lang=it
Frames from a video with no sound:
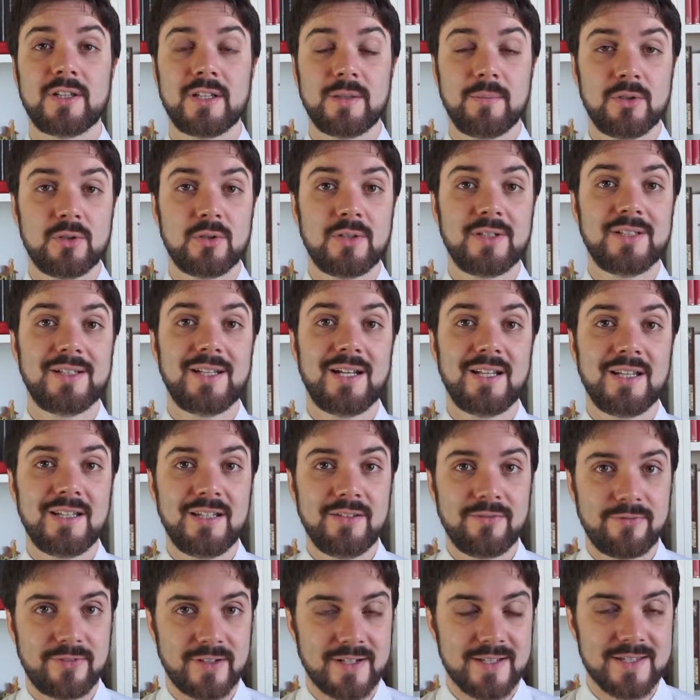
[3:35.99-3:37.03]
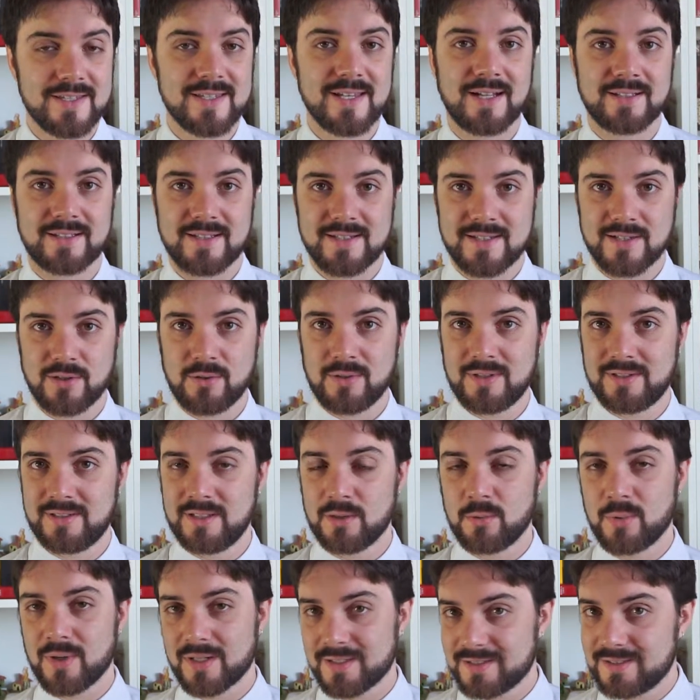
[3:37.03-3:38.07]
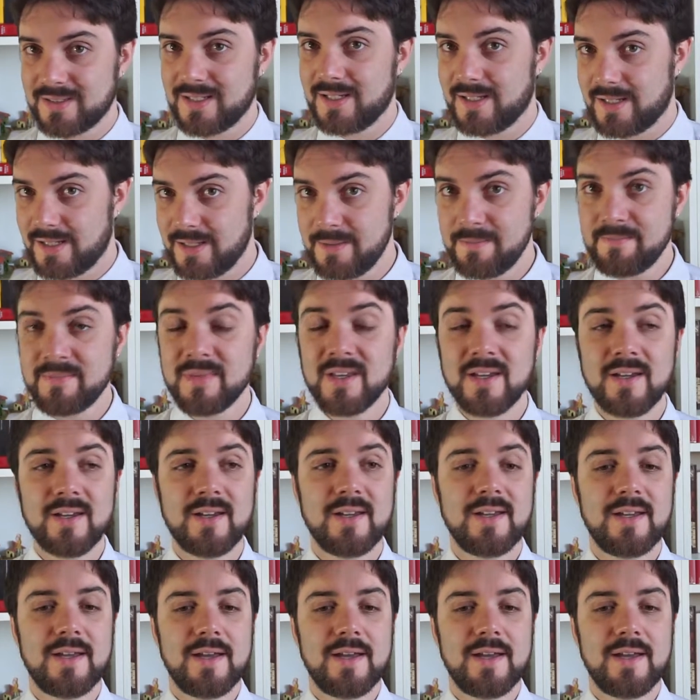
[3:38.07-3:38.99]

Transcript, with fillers: nei bidoni del differenziata a seconda del quartiere